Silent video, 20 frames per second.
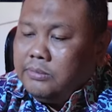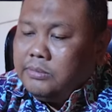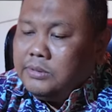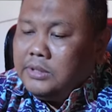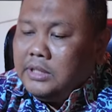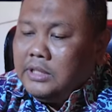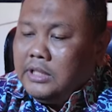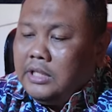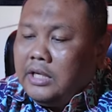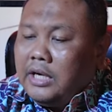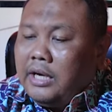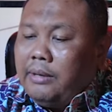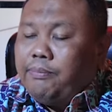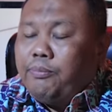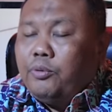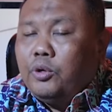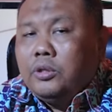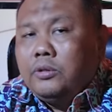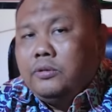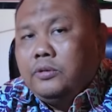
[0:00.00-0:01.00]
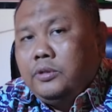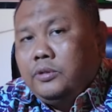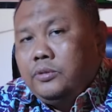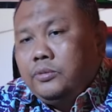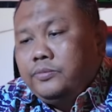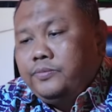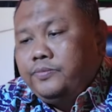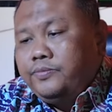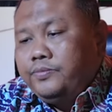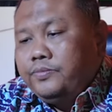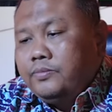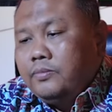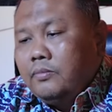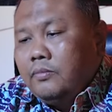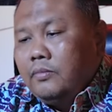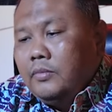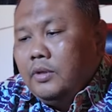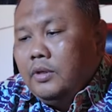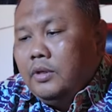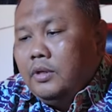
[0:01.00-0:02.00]
besar-besar jadi ya repot gitu
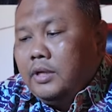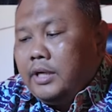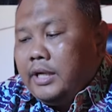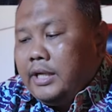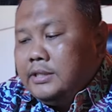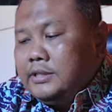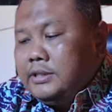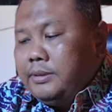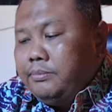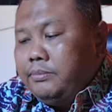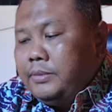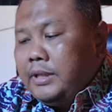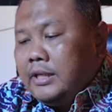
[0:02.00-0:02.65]
rezim